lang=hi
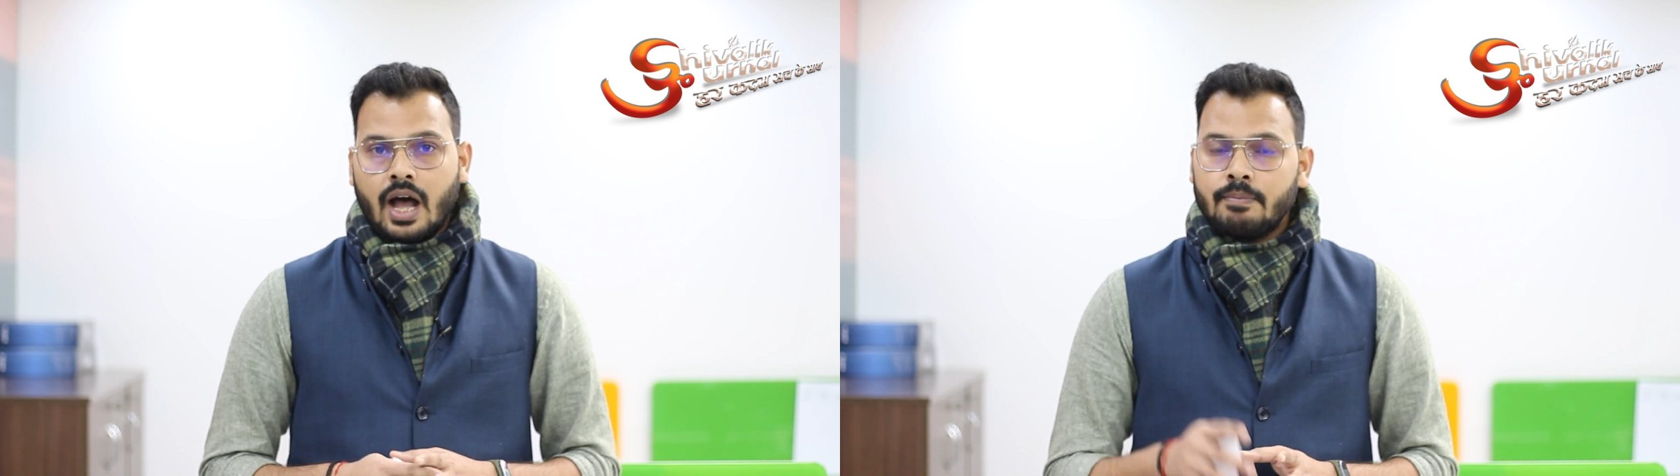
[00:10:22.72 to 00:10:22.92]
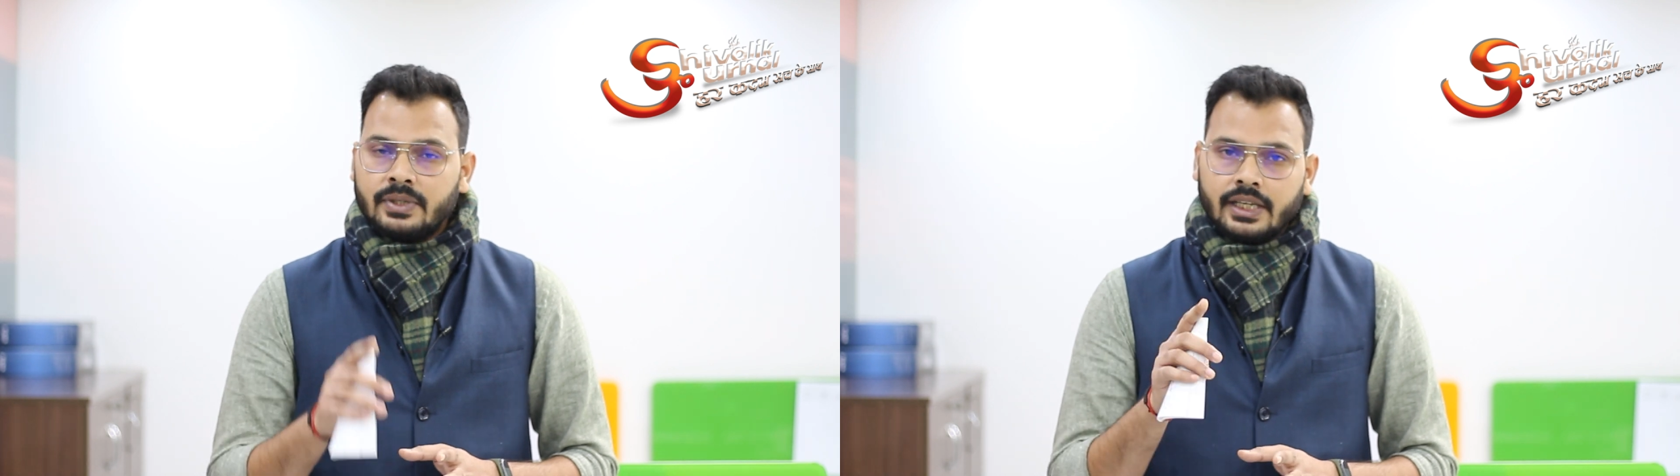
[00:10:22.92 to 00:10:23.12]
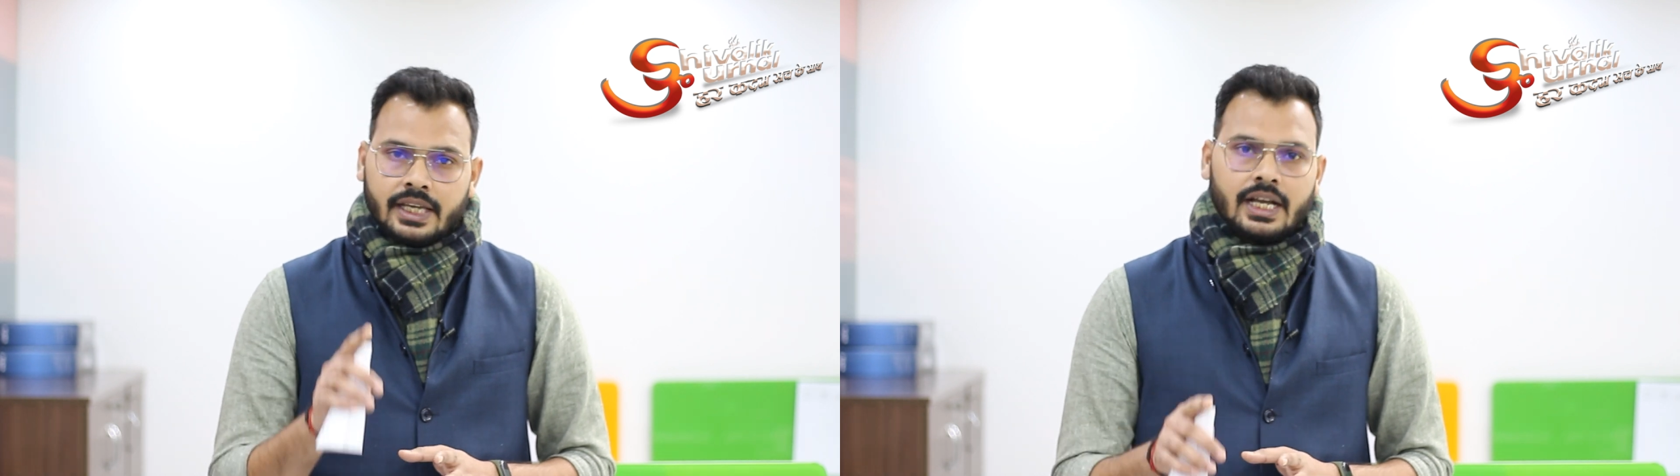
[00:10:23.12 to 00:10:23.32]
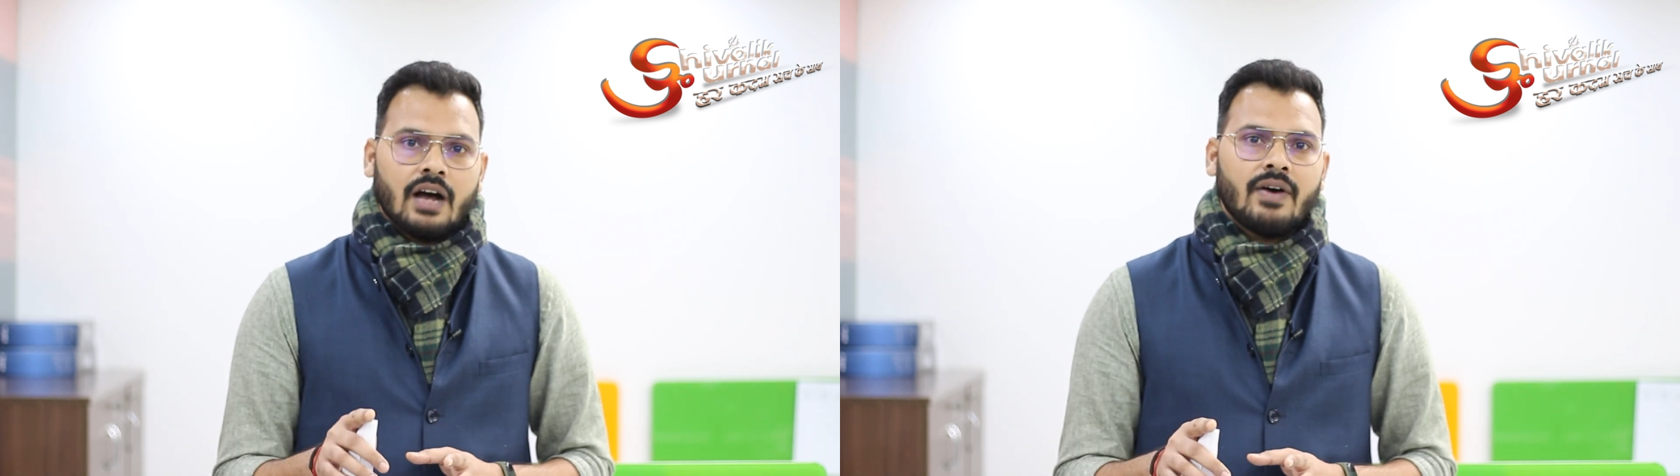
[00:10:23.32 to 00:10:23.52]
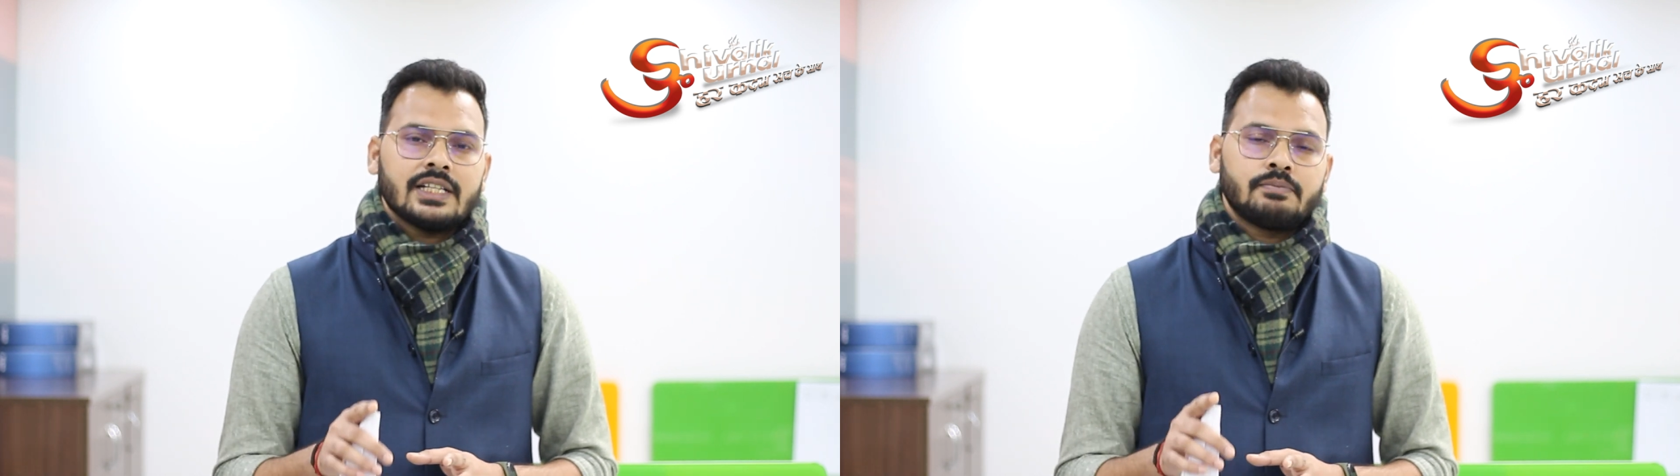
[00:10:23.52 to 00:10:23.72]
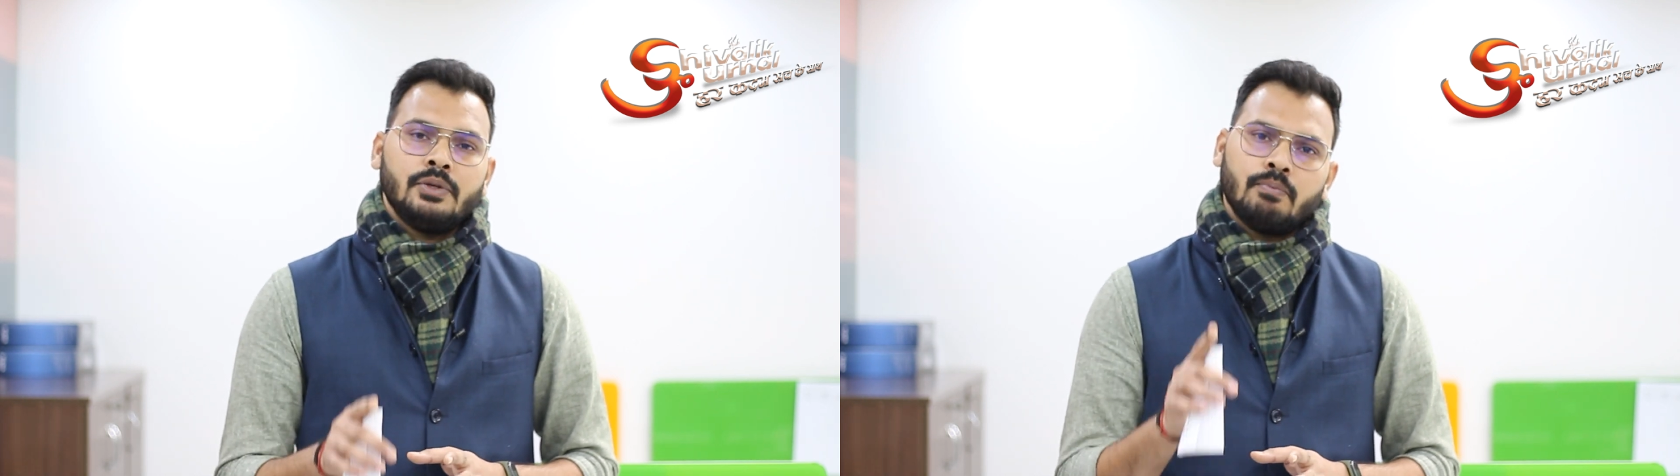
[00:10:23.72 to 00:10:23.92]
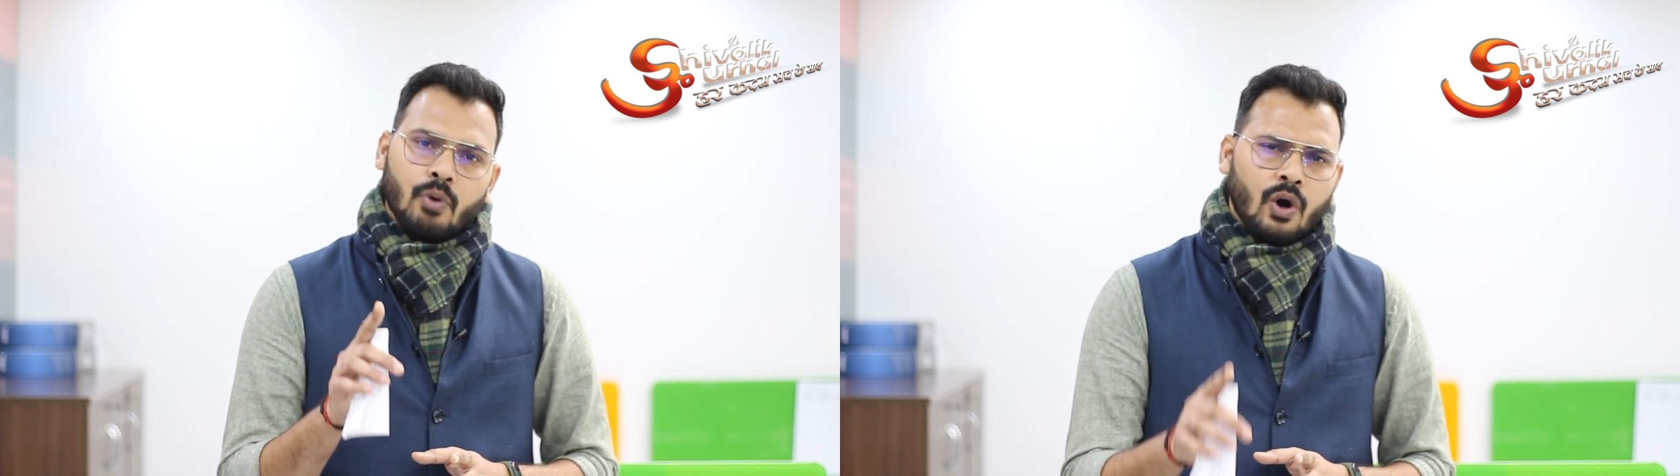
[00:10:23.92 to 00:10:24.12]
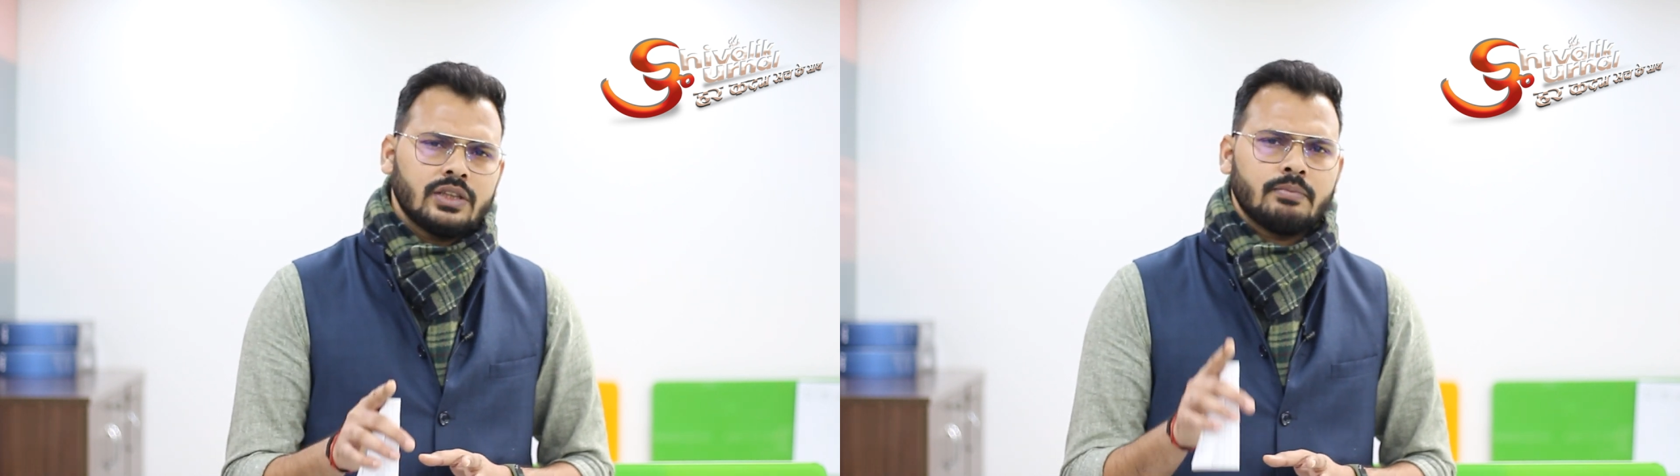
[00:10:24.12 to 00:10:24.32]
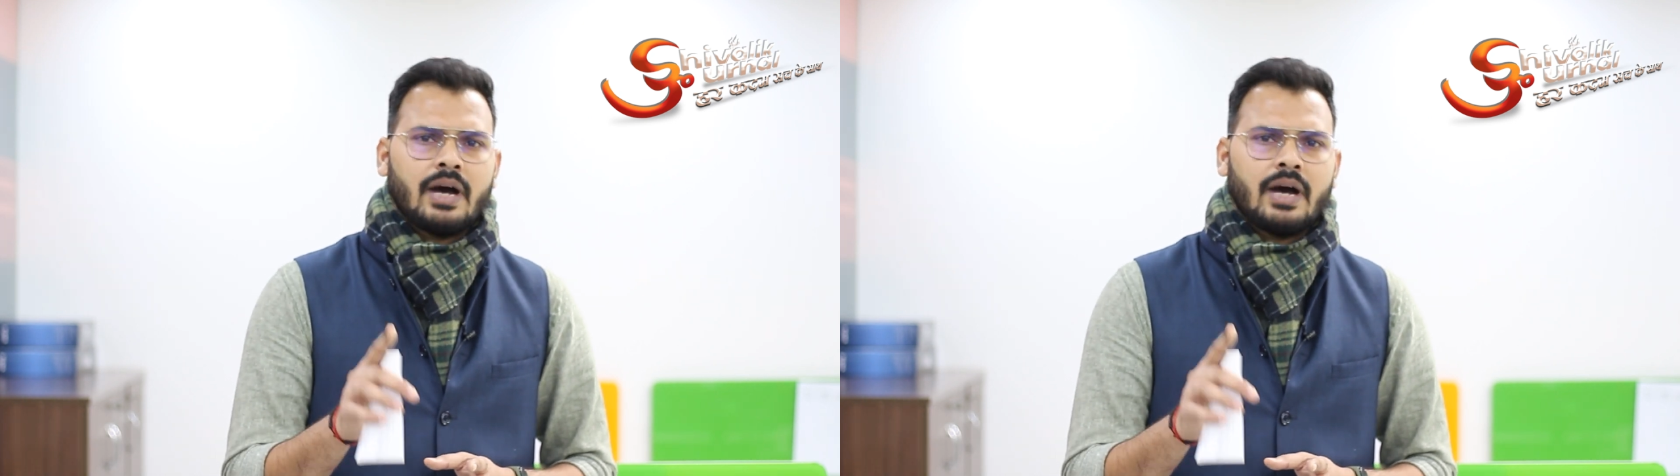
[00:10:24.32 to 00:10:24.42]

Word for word: आपकी एक आवाज भी बहुत